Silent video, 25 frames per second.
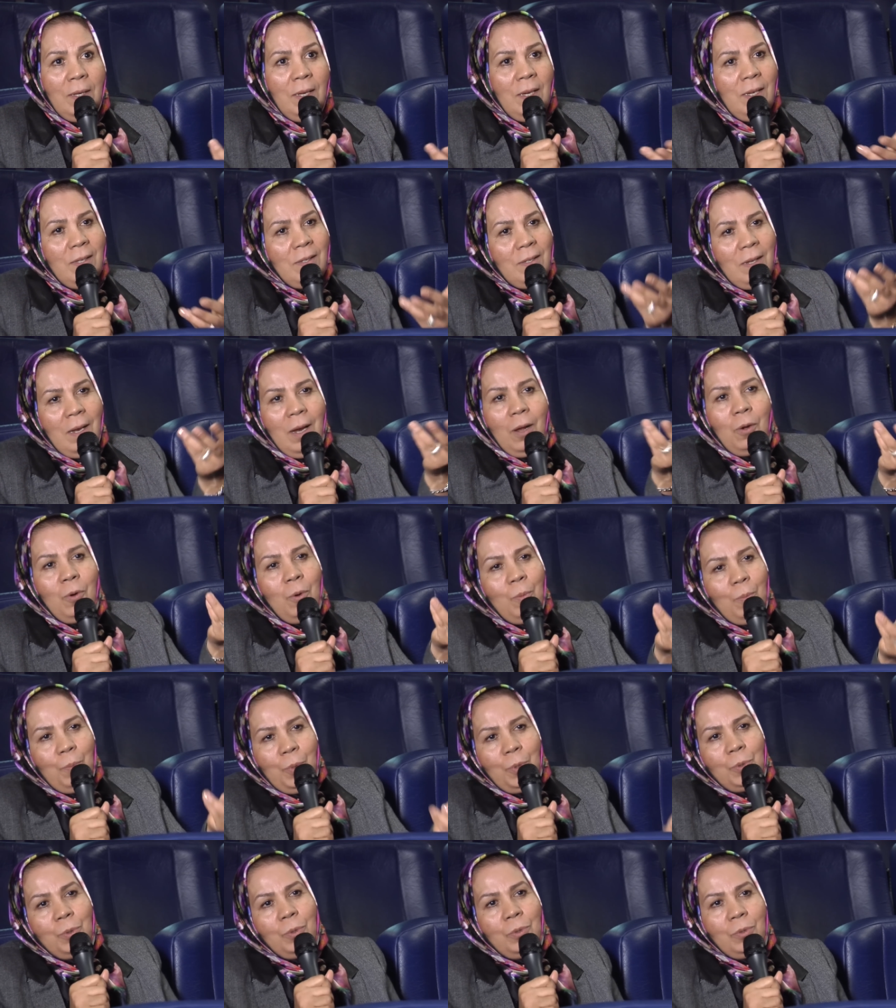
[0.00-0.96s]
Et c'est là qu'on
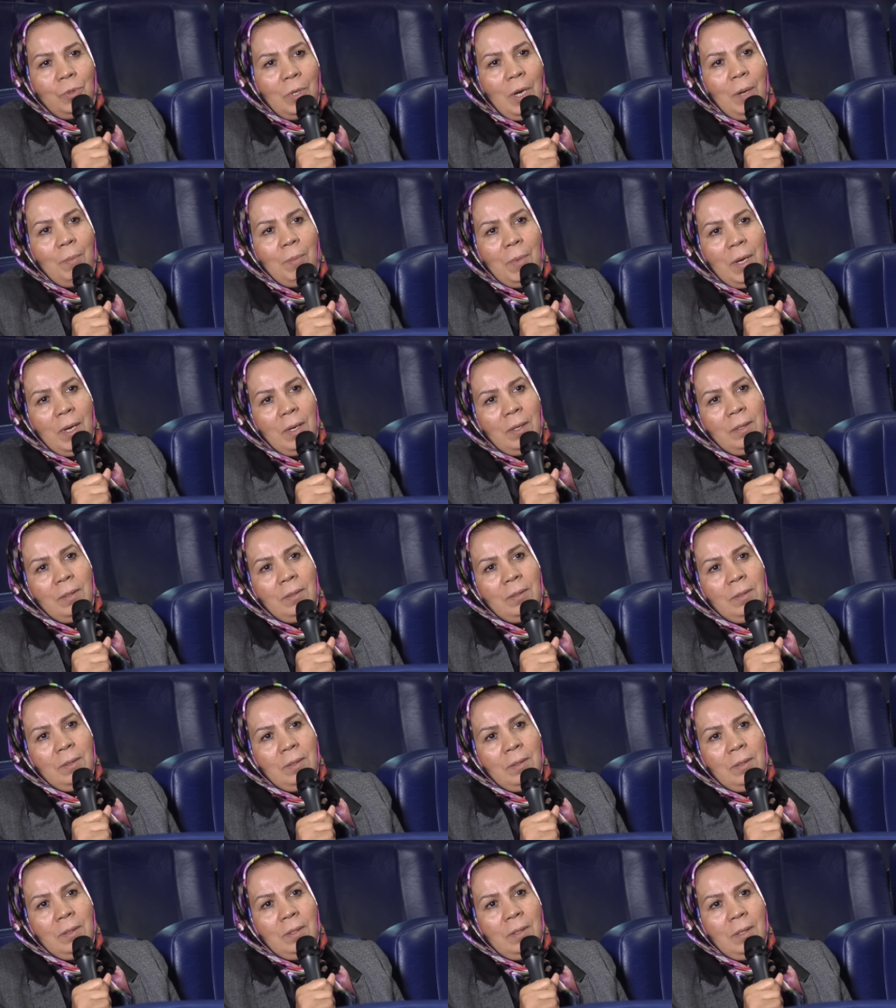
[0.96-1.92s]
peut tendre la main
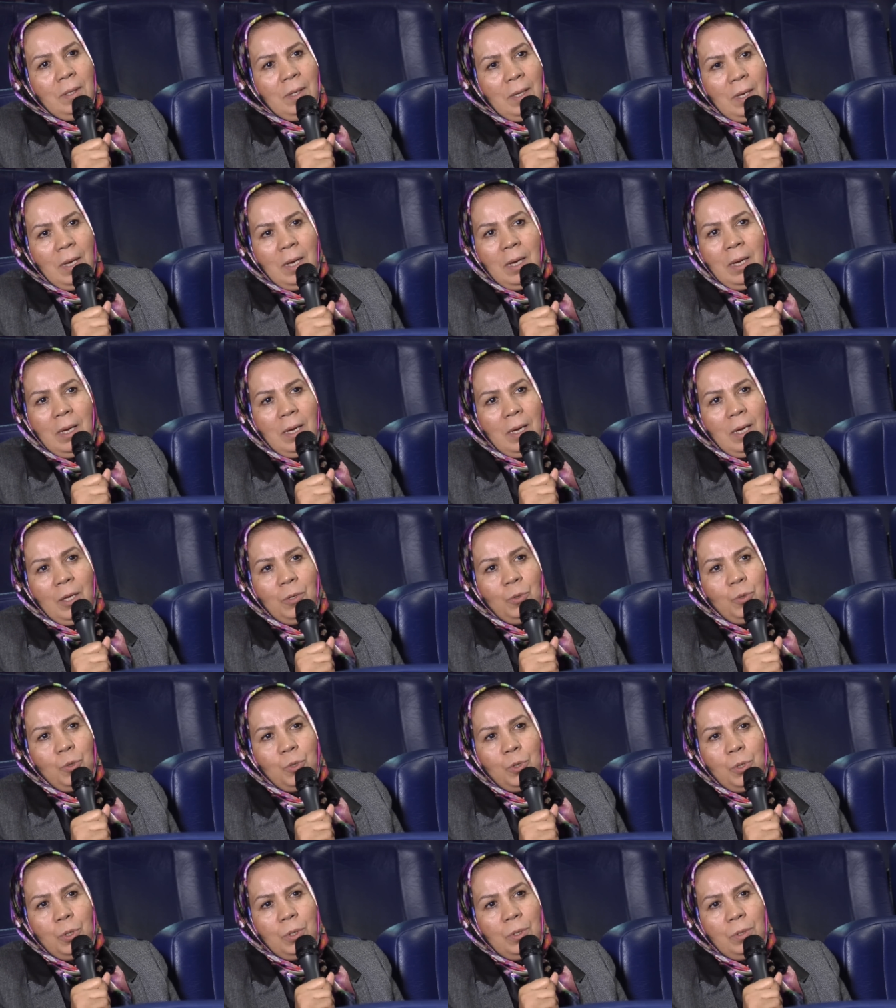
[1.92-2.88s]
à,
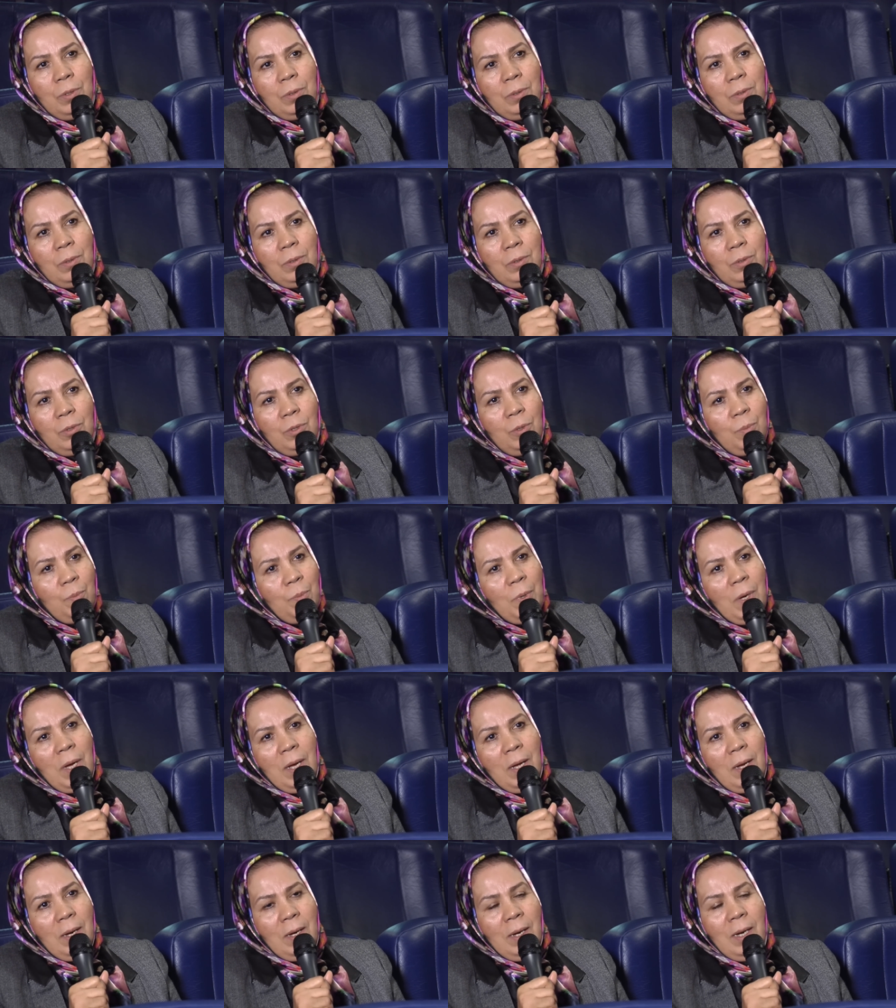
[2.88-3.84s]
nos jeunes, de ne
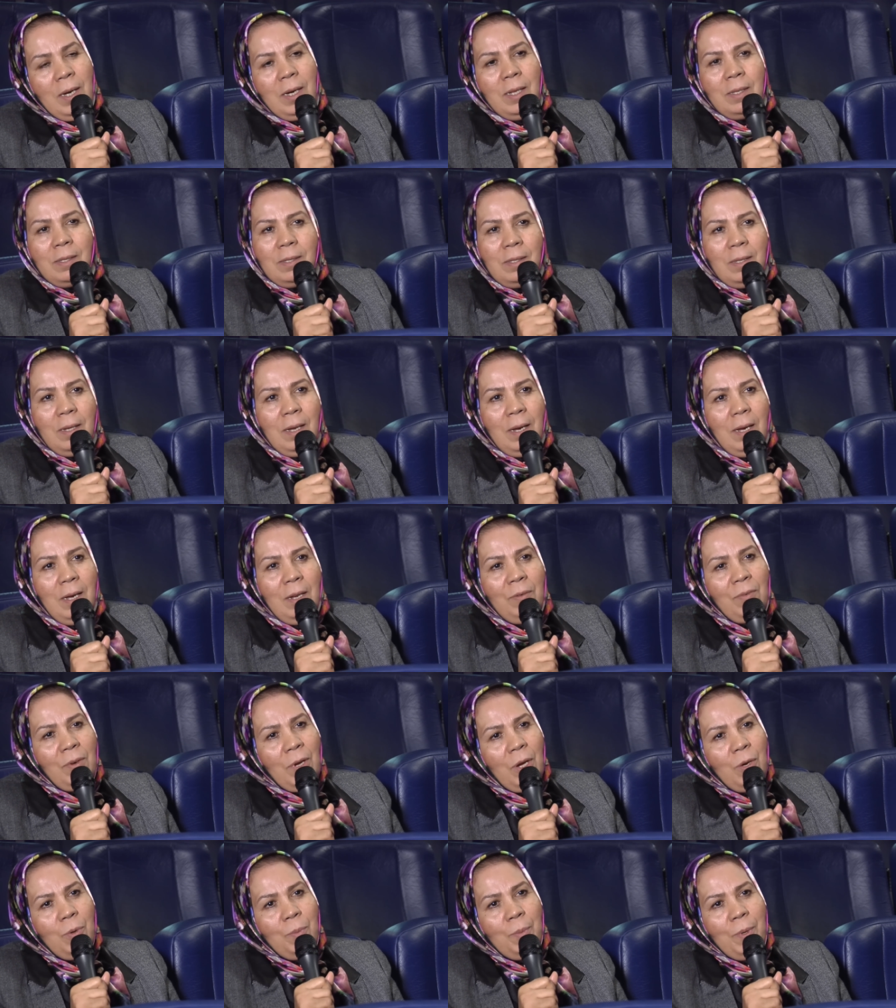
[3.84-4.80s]
pas les laisser
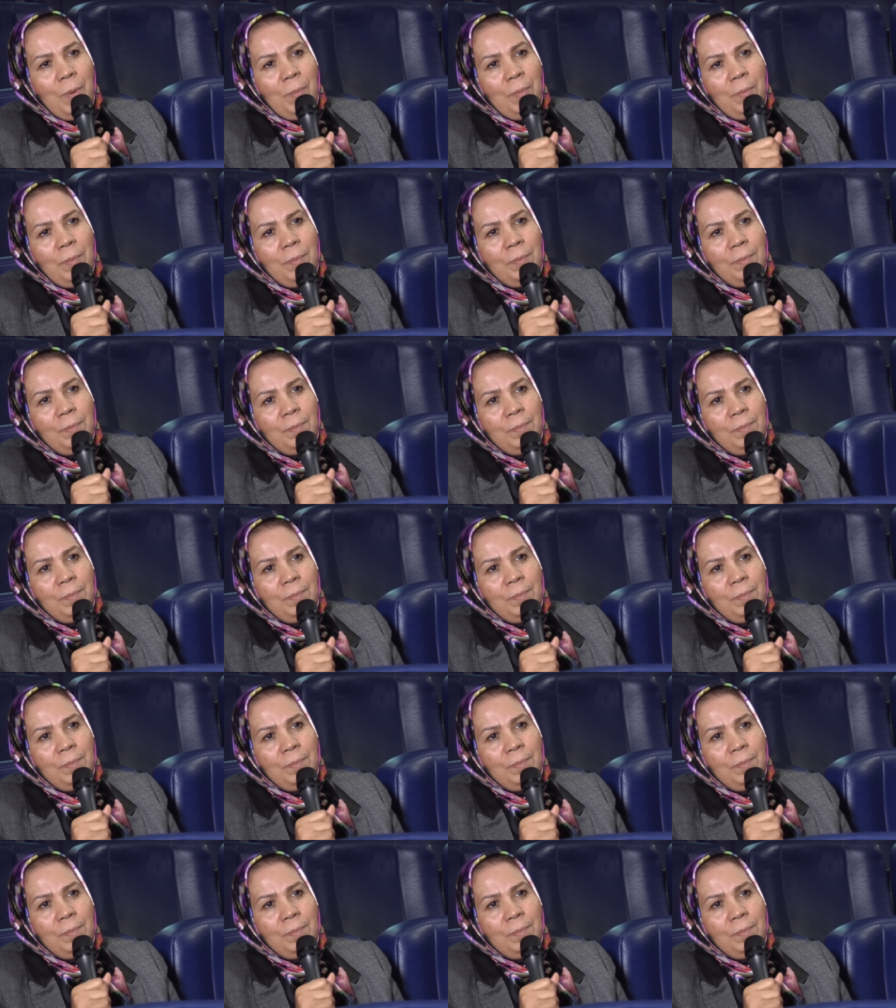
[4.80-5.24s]
livrer eux-mêmes.